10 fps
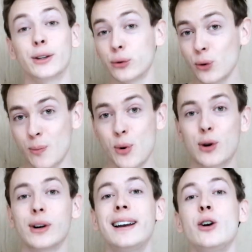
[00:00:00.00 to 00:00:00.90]
attention, pour
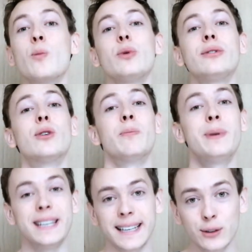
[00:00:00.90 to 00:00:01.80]
que le client puisse te
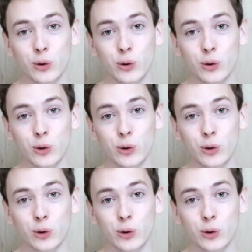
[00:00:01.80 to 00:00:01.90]
payer,